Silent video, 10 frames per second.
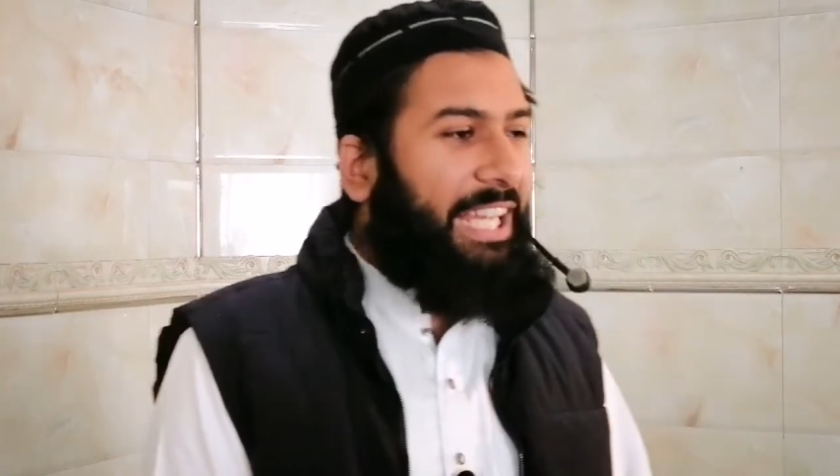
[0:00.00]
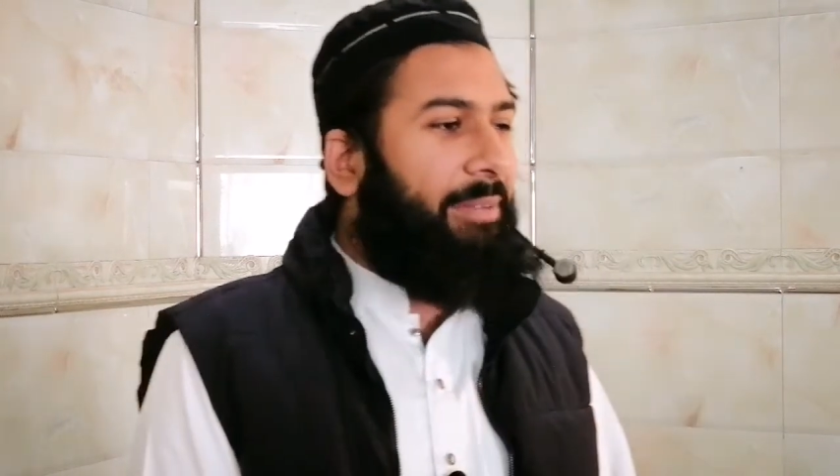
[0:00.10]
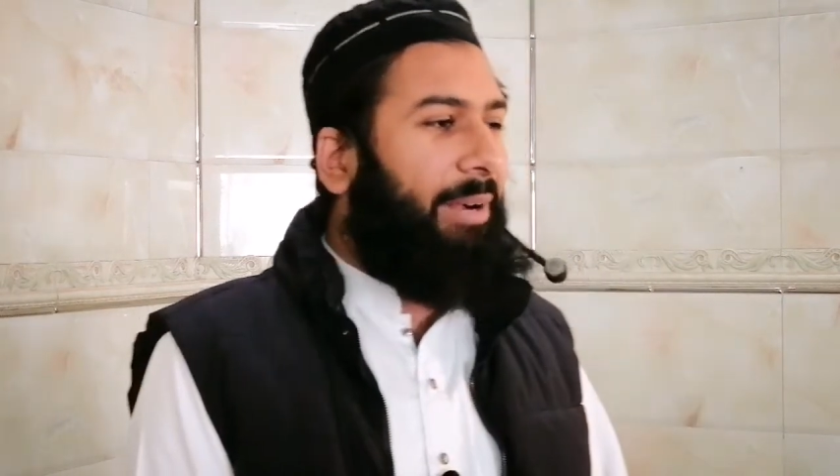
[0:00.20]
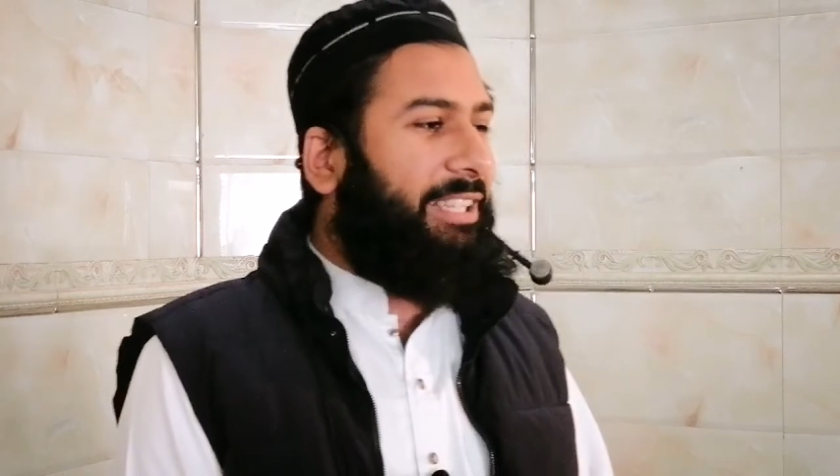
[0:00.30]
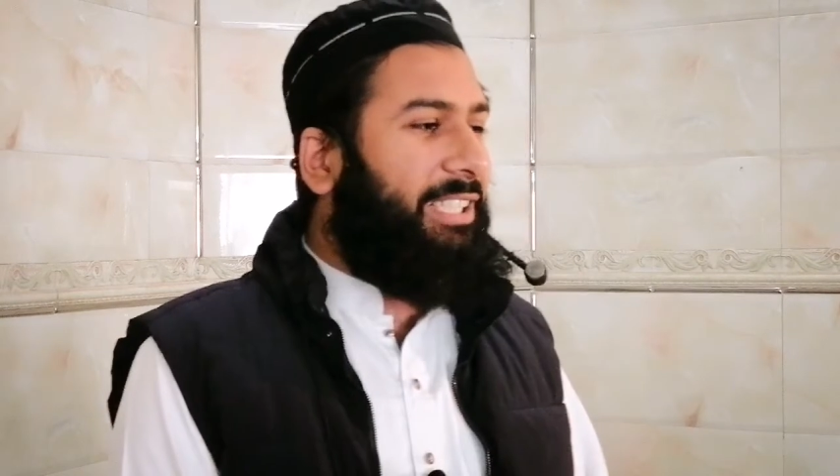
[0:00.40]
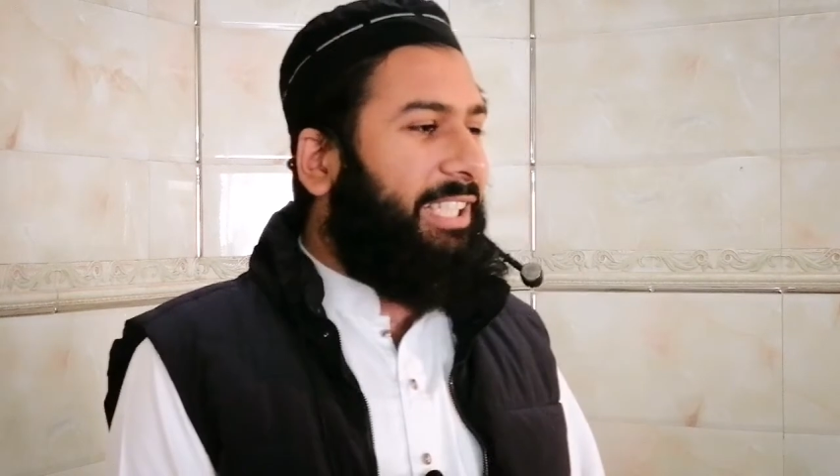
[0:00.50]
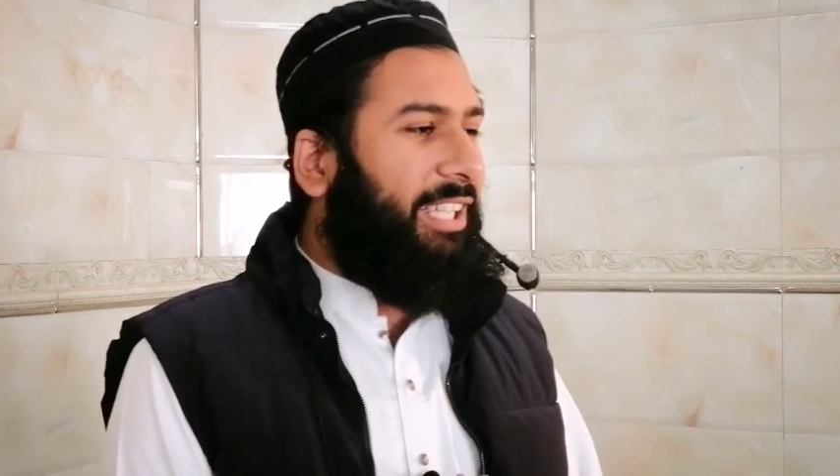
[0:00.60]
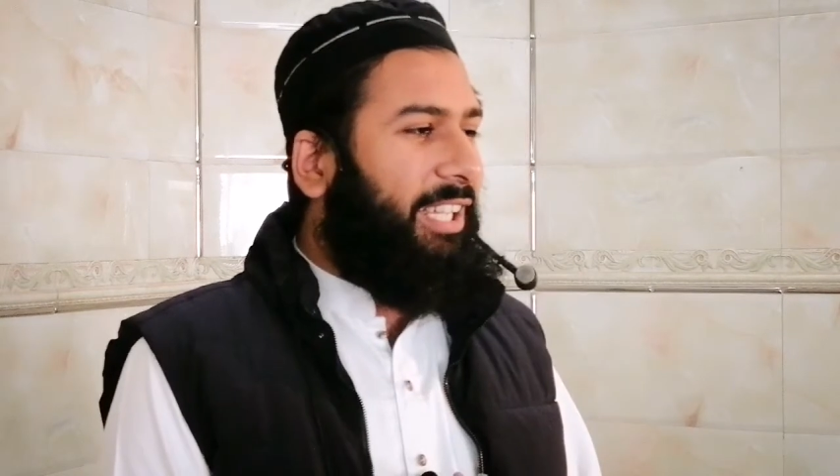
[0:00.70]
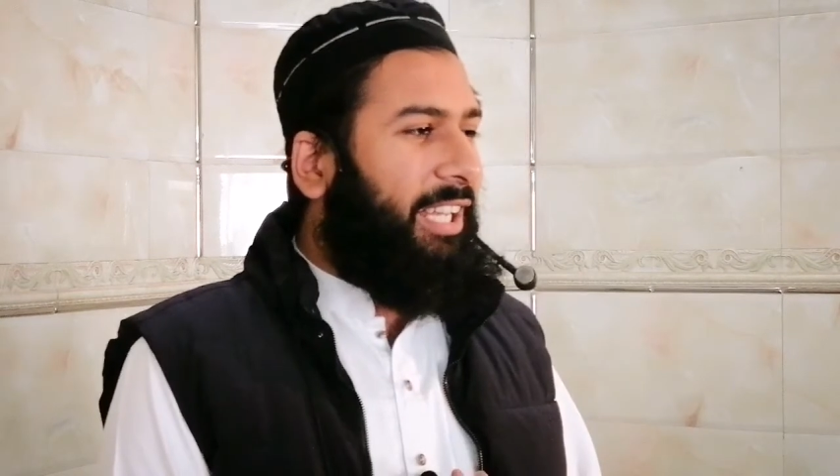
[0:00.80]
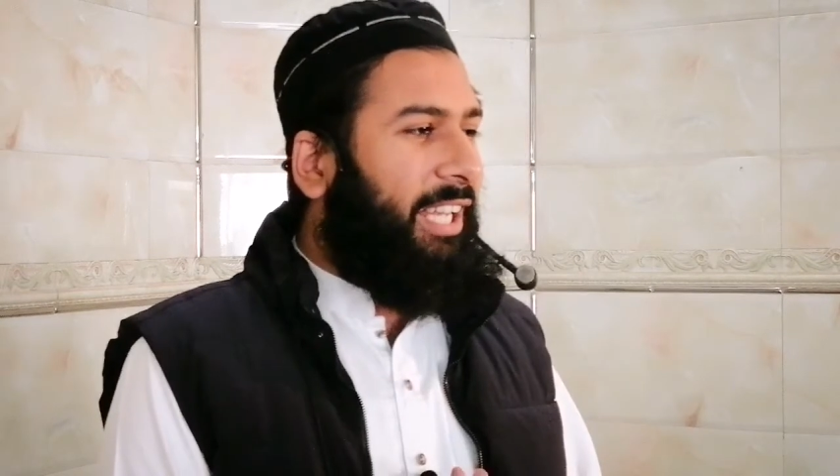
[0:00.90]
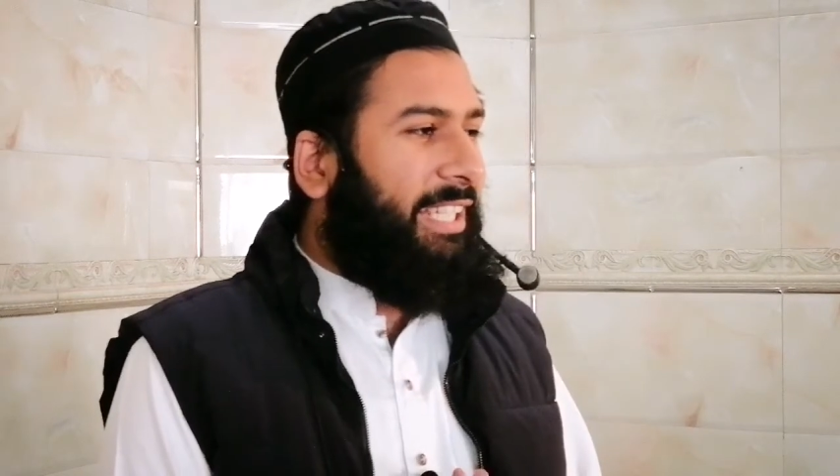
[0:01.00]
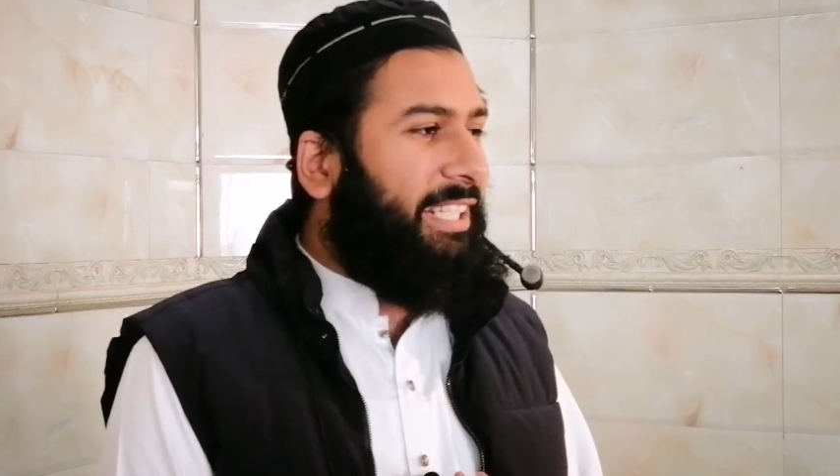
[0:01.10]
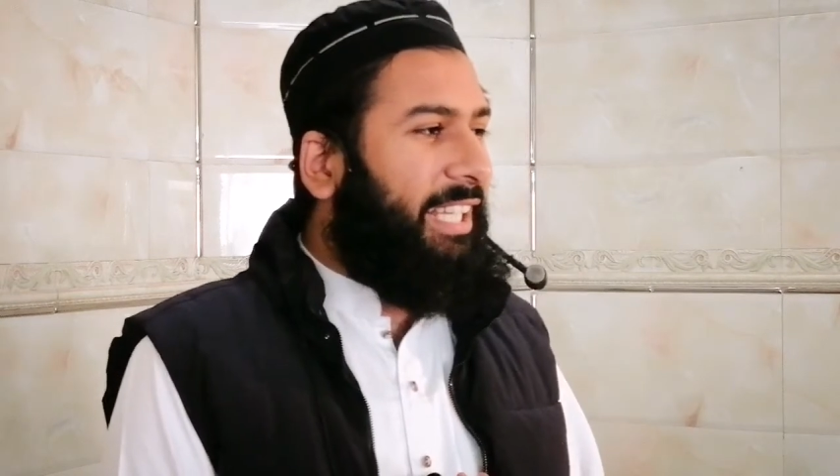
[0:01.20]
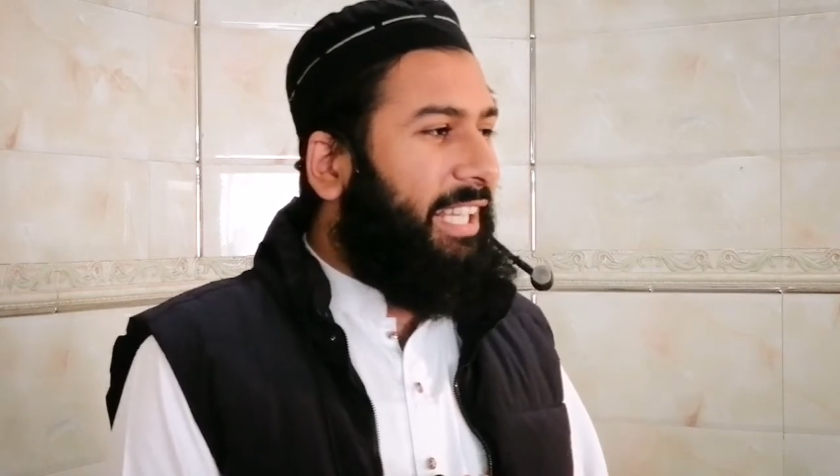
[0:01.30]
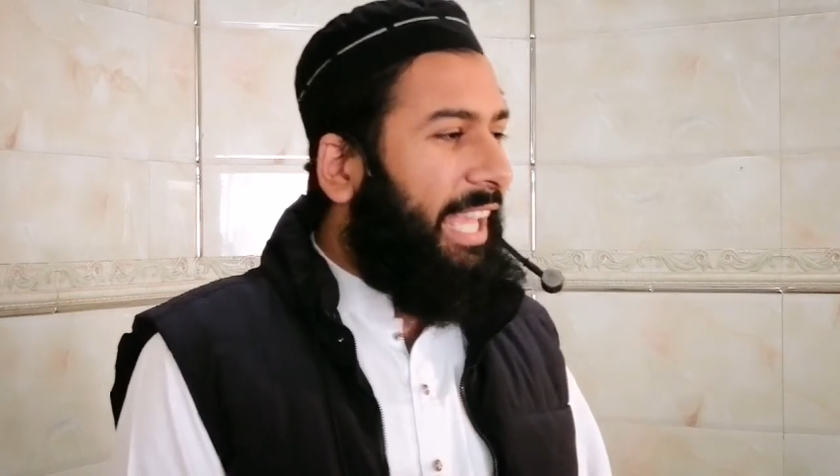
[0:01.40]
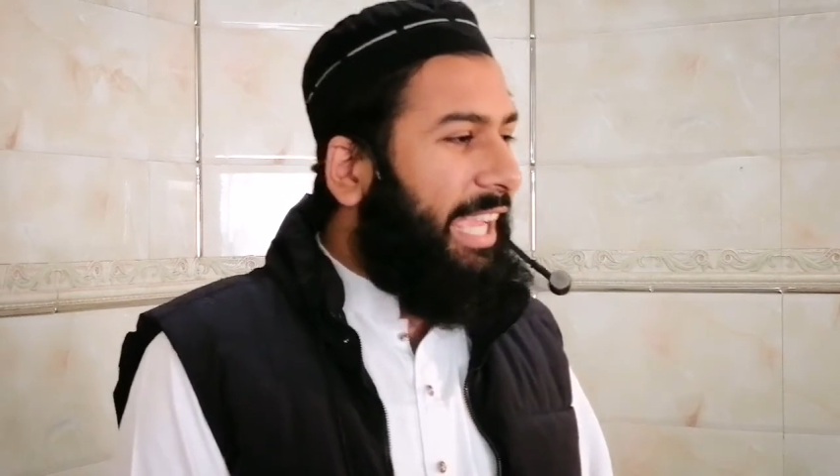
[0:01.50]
तालीमत हैं लेकिन